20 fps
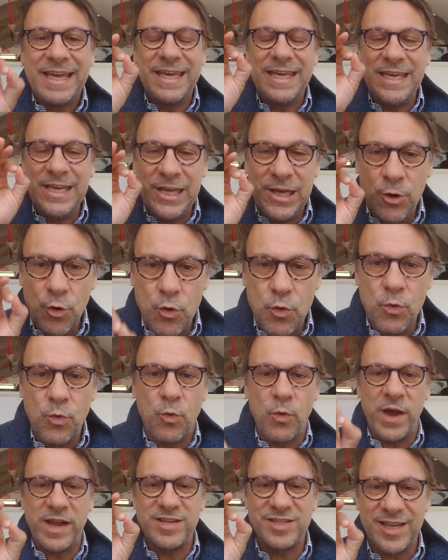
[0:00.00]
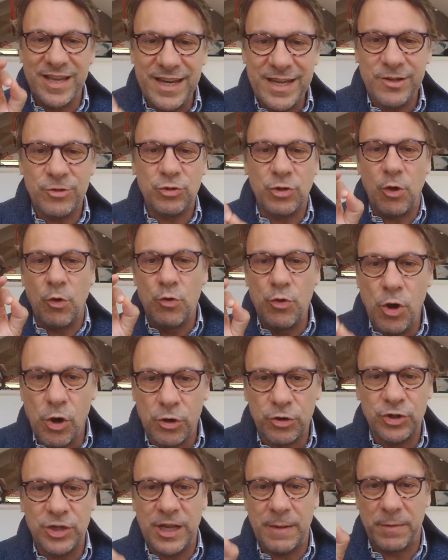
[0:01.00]
chiunque iscritto a un
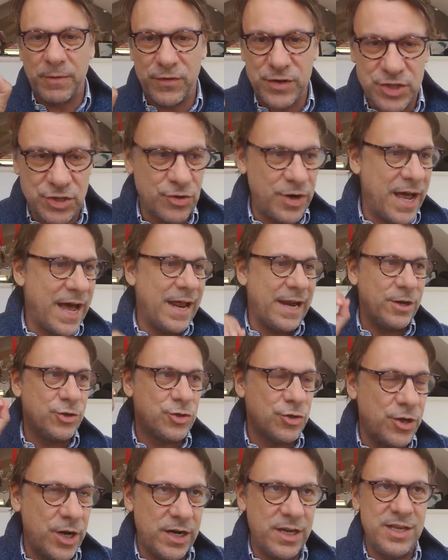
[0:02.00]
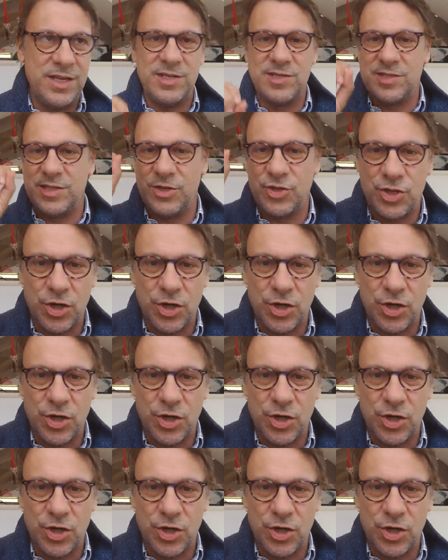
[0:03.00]
ordine professionale, giornalisti,